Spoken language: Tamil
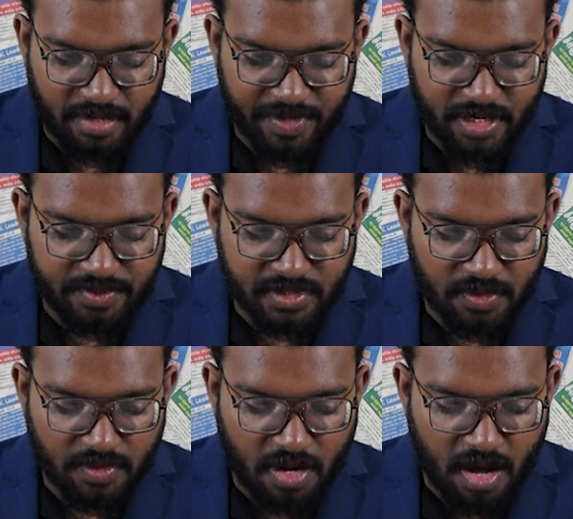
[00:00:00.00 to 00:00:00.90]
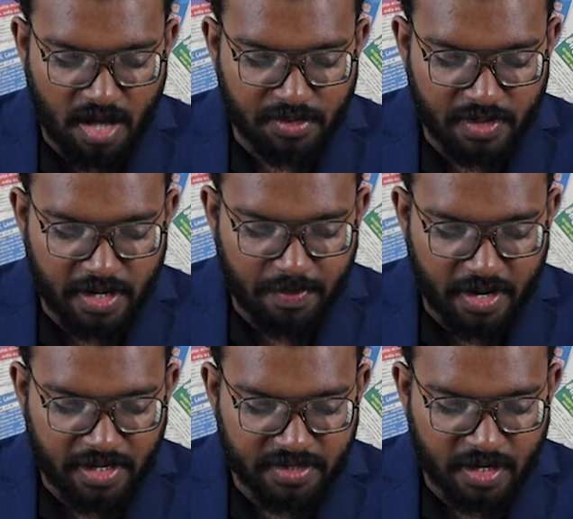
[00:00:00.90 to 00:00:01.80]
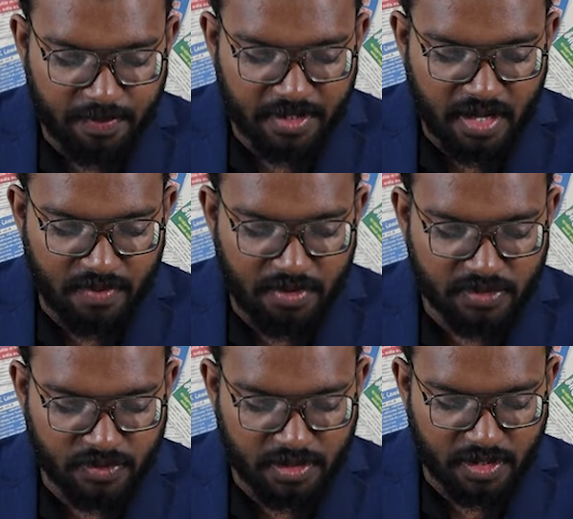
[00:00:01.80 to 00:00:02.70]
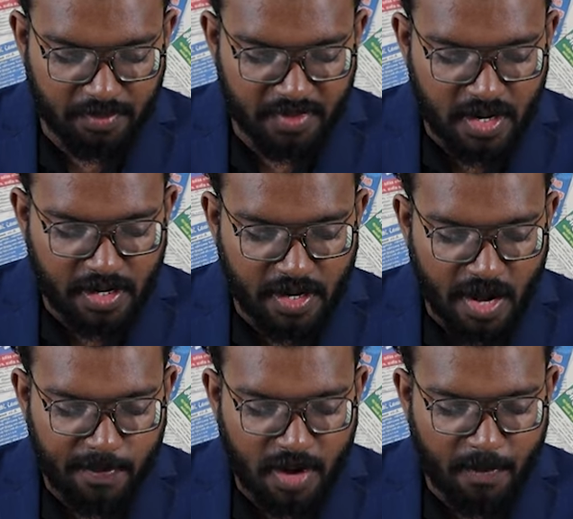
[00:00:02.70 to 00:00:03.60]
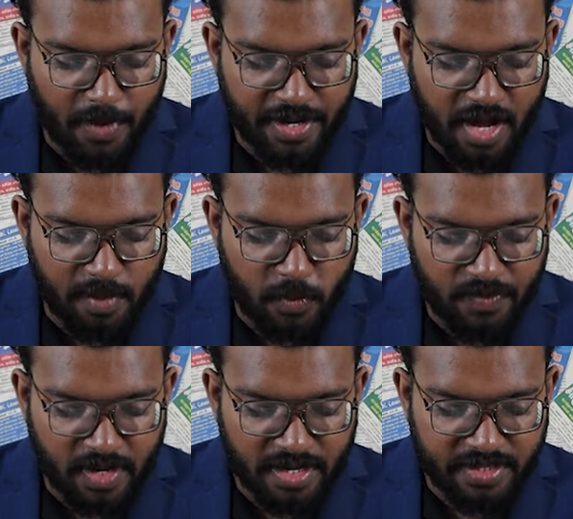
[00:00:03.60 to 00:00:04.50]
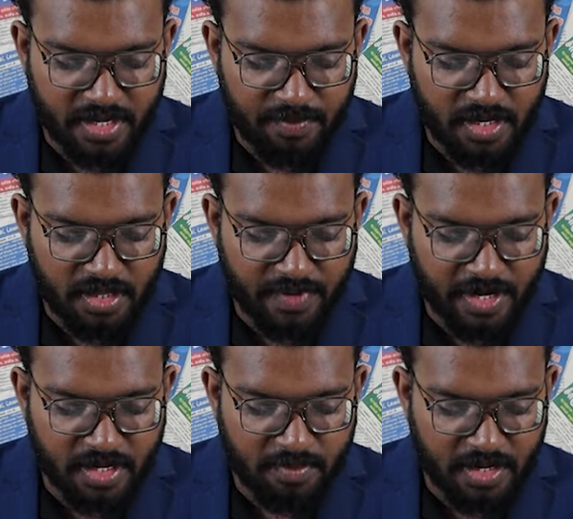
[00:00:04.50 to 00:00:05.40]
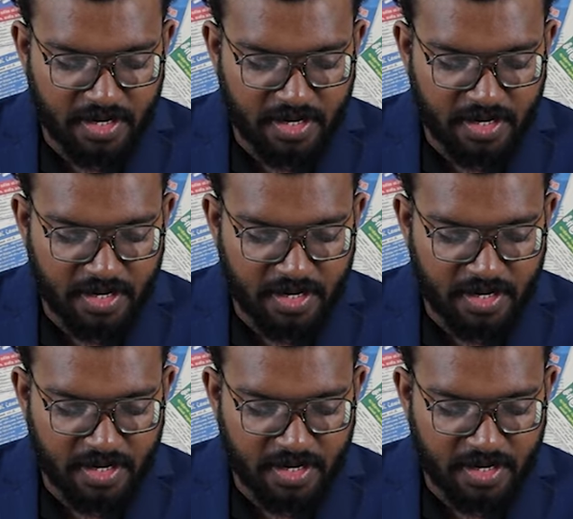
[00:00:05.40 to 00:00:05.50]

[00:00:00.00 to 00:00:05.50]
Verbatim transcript: ரணில் விக்ரமசிங்கவுக்கு ஆதரவு நிலைப்பாட்டை தெரிவிப்பது அவருடைய சுதந்திரம் நாம் அப்படியான முடிவுகள் எதையும் இதுவரைக்கும்